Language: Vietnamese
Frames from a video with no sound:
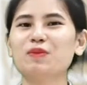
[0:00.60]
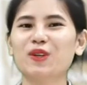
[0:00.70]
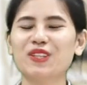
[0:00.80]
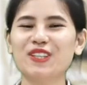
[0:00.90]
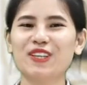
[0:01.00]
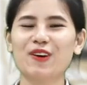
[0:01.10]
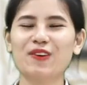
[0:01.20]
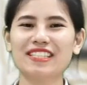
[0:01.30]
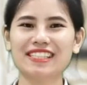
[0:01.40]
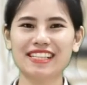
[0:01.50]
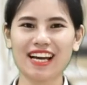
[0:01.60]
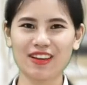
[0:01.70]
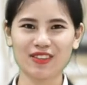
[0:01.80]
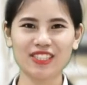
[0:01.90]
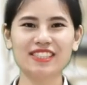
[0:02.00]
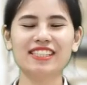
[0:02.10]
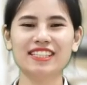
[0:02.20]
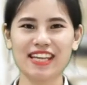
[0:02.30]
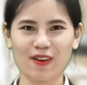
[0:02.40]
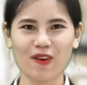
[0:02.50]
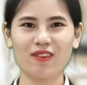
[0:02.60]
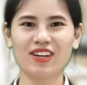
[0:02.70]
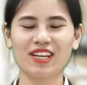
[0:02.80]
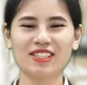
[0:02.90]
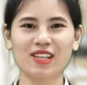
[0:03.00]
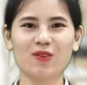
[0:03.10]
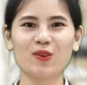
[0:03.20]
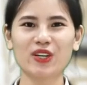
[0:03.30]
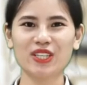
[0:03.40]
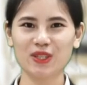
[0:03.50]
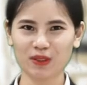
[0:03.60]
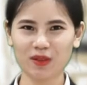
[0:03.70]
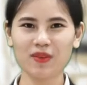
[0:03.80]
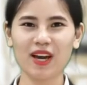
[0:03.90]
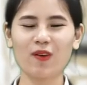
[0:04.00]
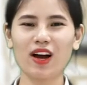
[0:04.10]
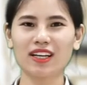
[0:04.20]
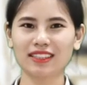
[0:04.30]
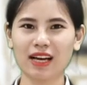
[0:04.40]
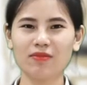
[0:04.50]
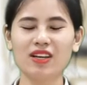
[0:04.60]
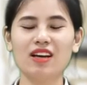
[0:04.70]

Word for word: mọi người đã quay trở lại với chương trình Nha Khoa và Đời Sống của kênh YouTube Nha Khoa Ân Tâm.